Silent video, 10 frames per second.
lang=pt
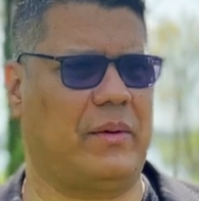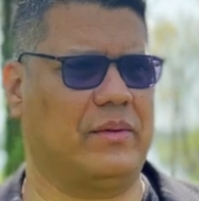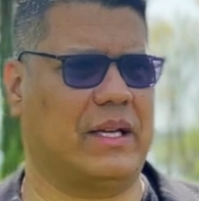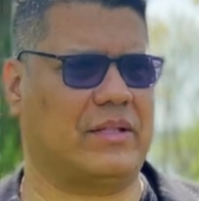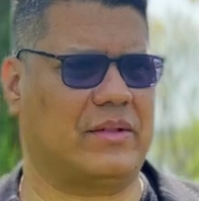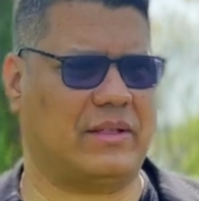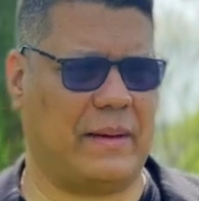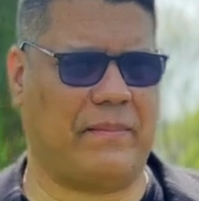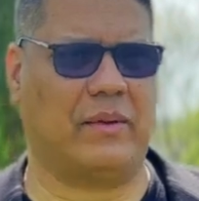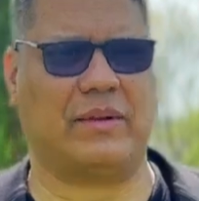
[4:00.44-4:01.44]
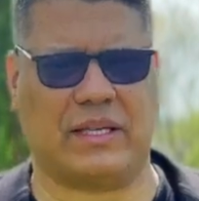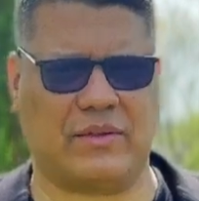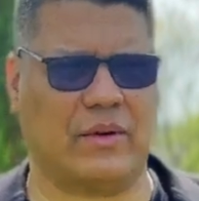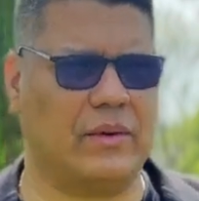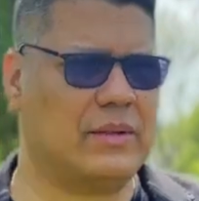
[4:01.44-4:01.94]
pontas, sem pontas
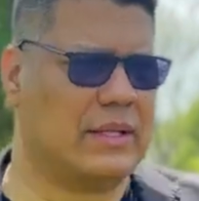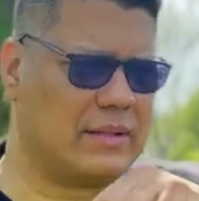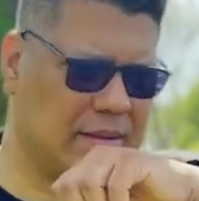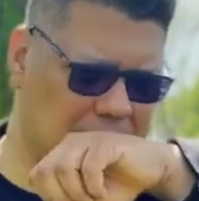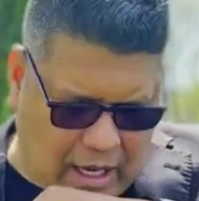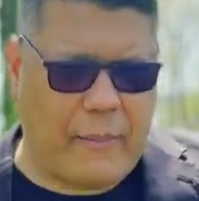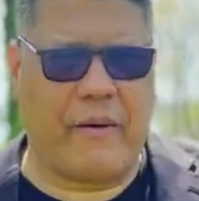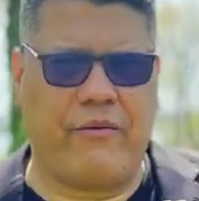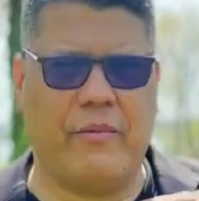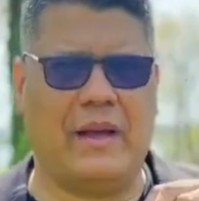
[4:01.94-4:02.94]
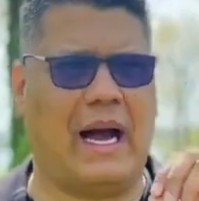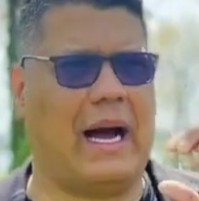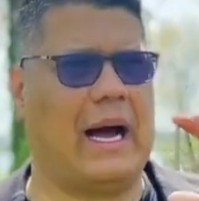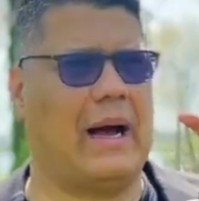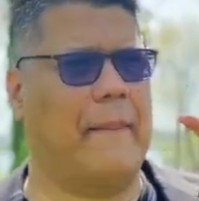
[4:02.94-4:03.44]
soltas. É um perfume
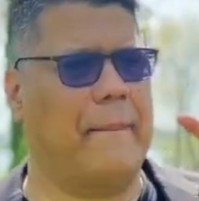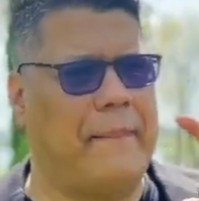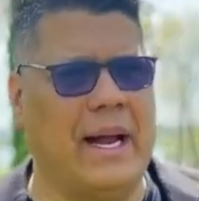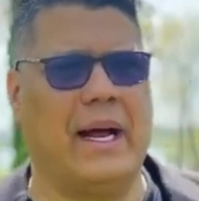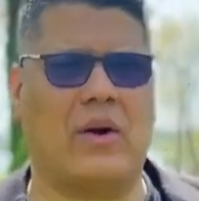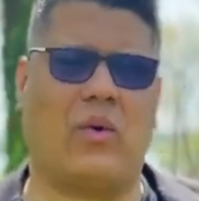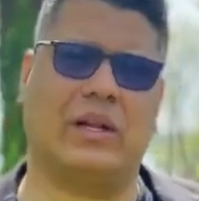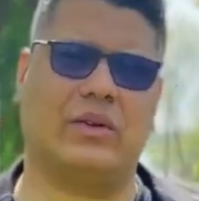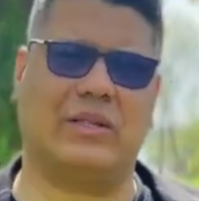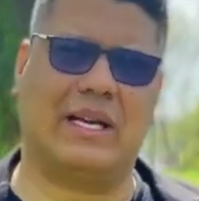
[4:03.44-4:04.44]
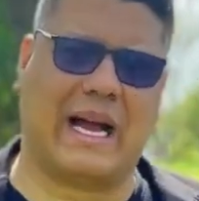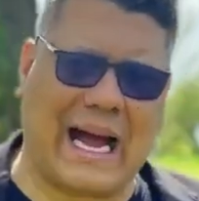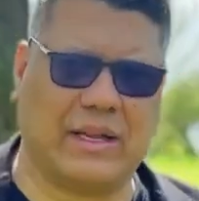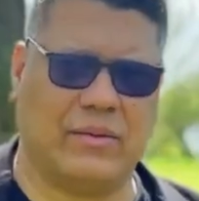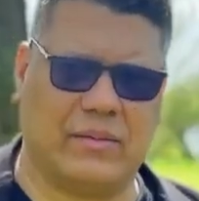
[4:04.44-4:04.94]
branco
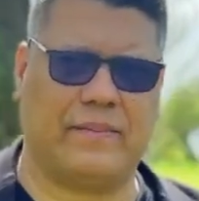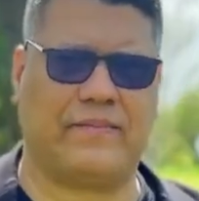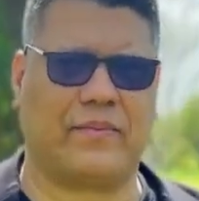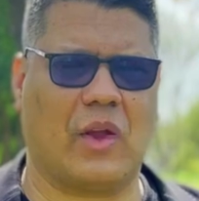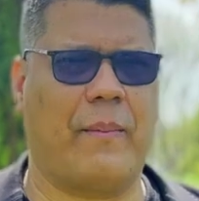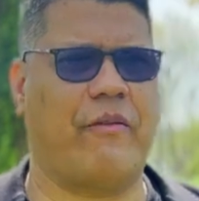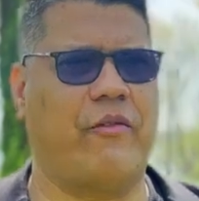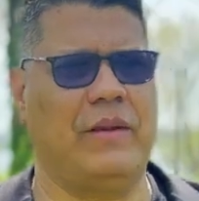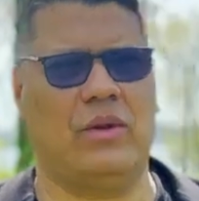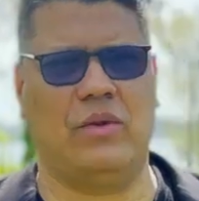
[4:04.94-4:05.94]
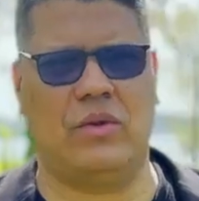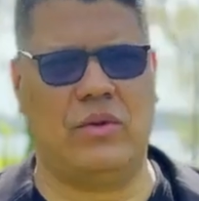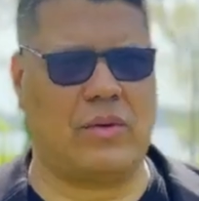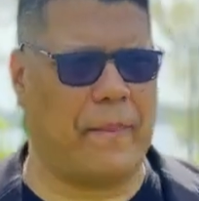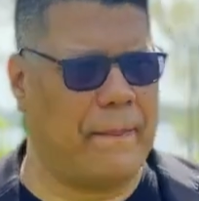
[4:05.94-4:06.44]
adocicado. Um perfume
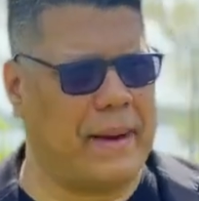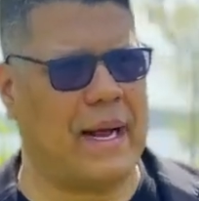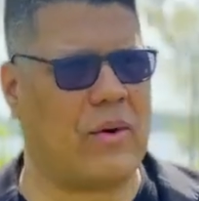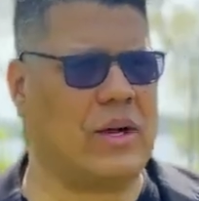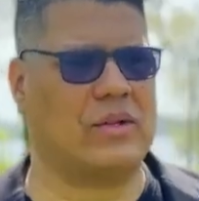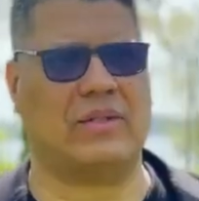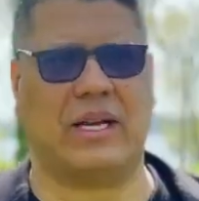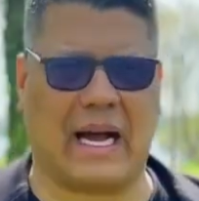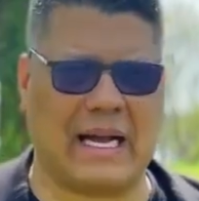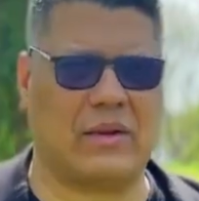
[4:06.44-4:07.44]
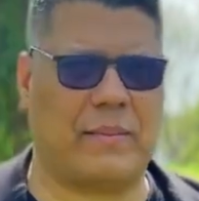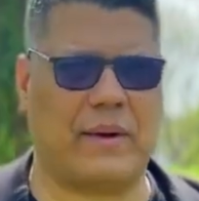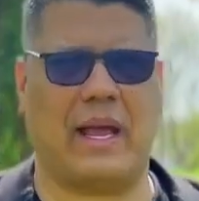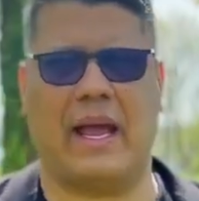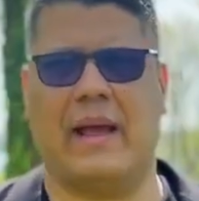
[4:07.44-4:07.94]
branco adocicado,
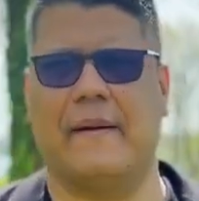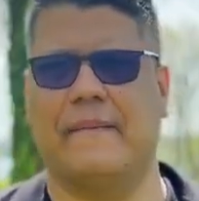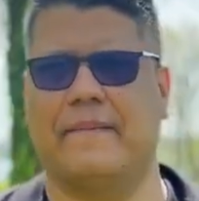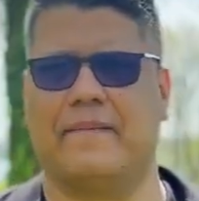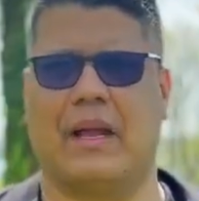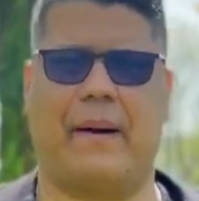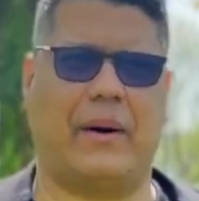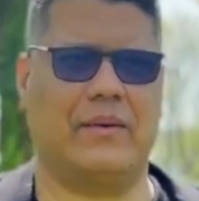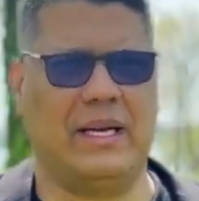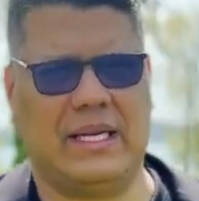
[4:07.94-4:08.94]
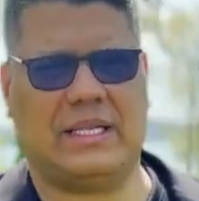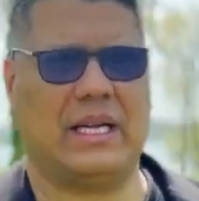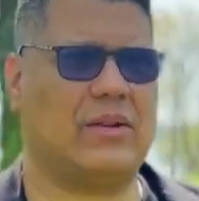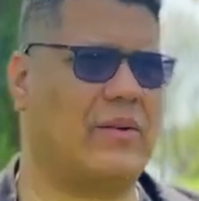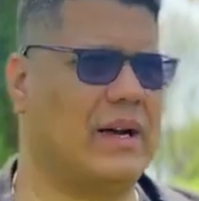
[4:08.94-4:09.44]
porque a baunilha
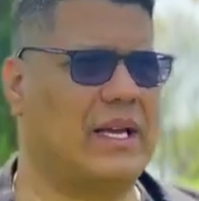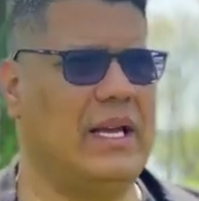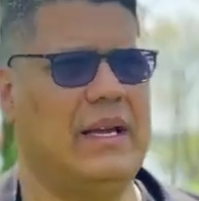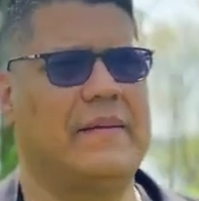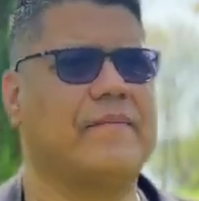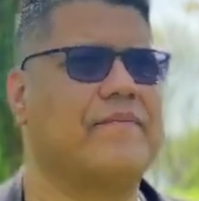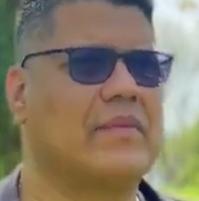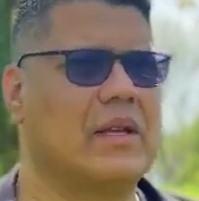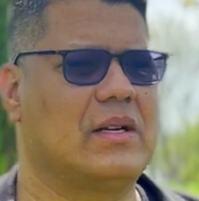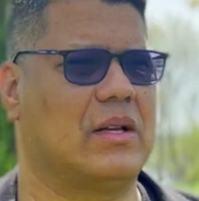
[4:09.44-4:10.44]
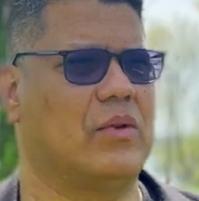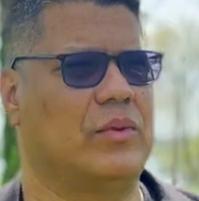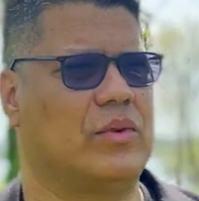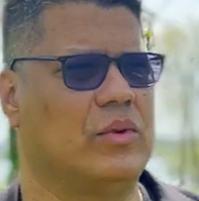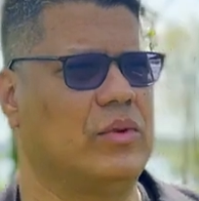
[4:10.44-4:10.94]
já entrou aqui, já
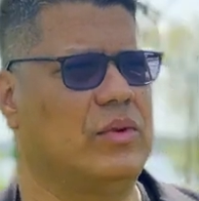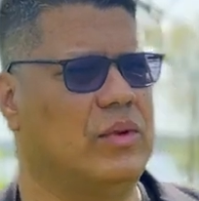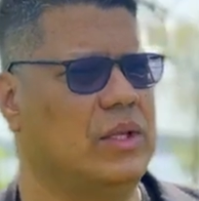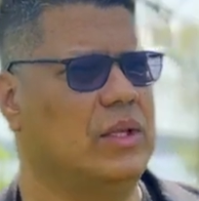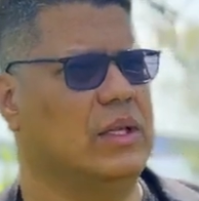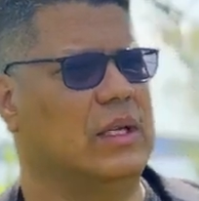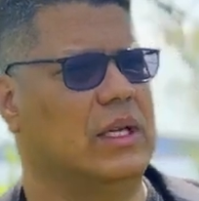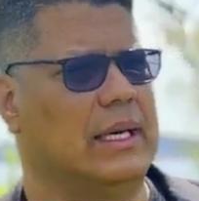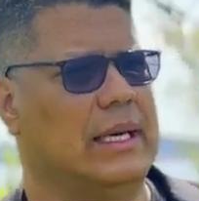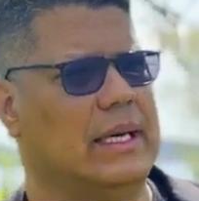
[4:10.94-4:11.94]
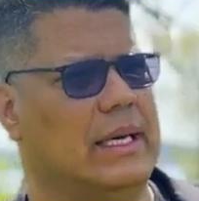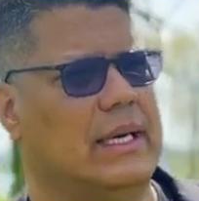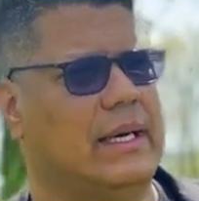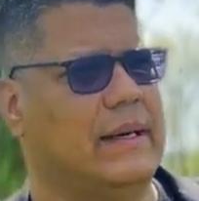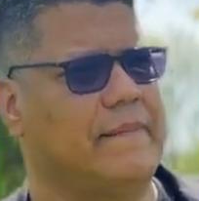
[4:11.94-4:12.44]
tomou tudo.
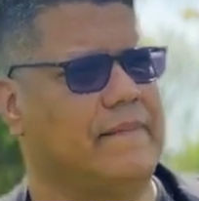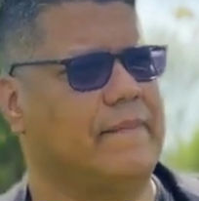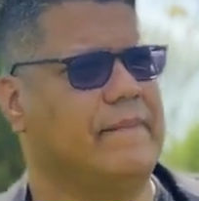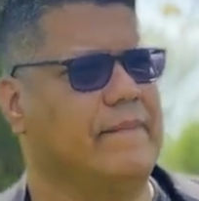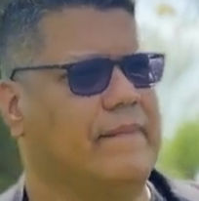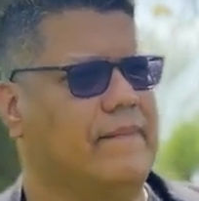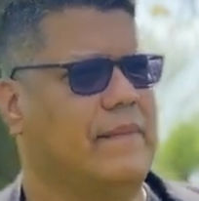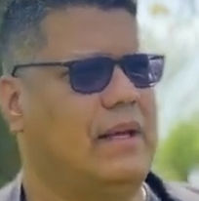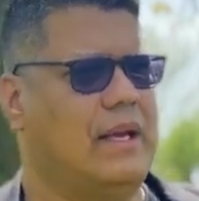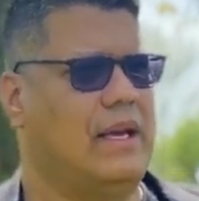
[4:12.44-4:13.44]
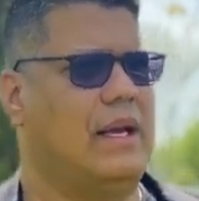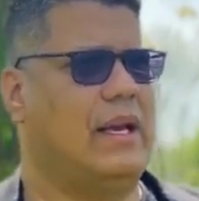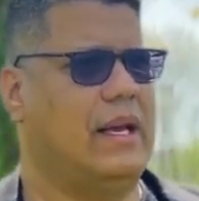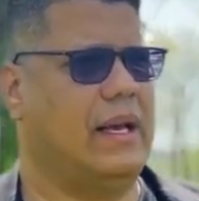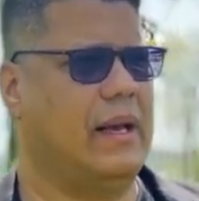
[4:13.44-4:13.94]
Uh,
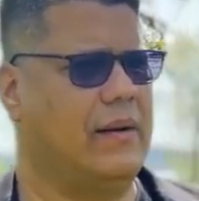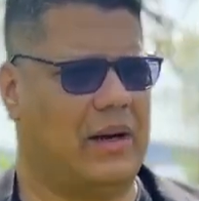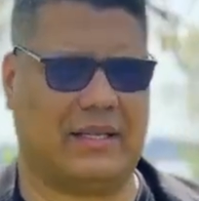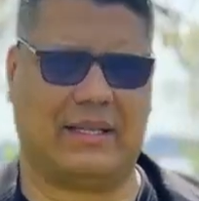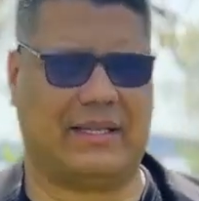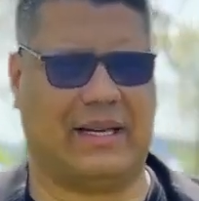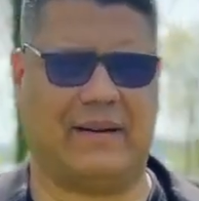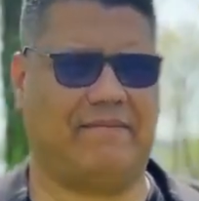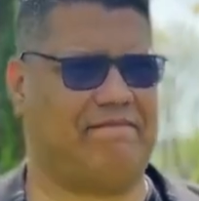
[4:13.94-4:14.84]
e. Nossa!